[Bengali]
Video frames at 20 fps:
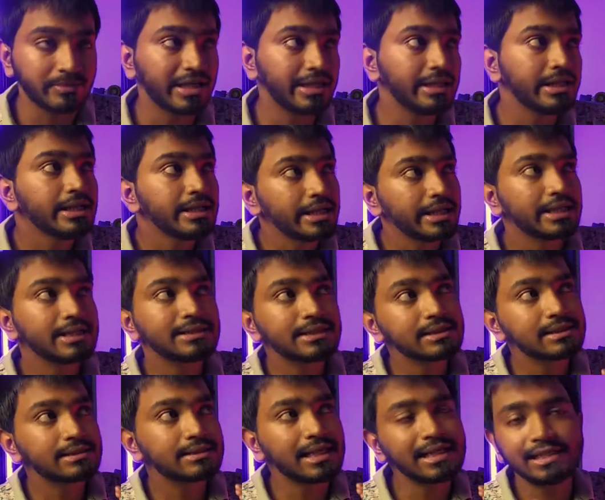মানে এরা
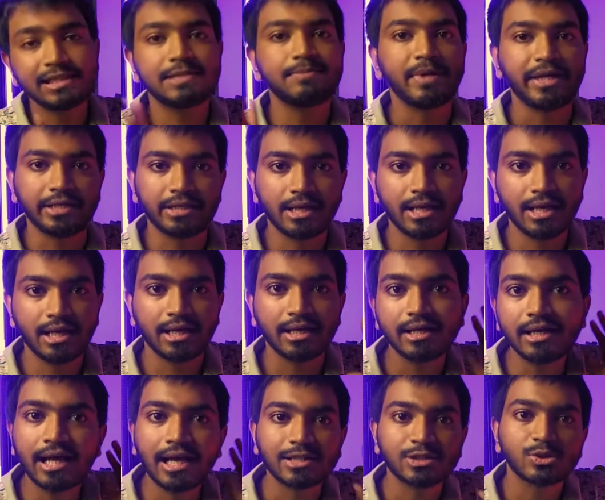জাস্ট স্যাটিসফাইড হ্যাঁ
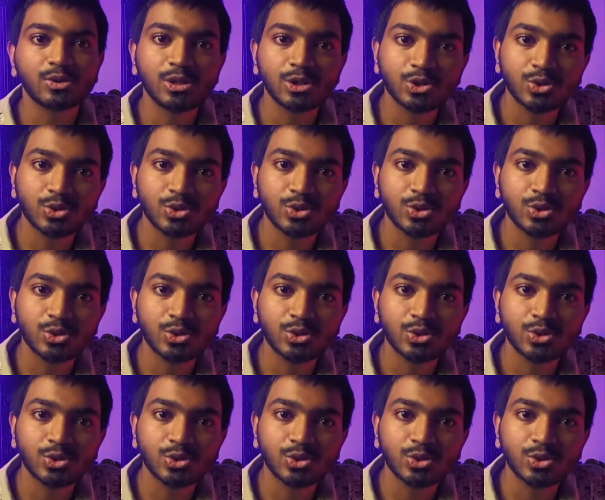হ্যাঁ আসলে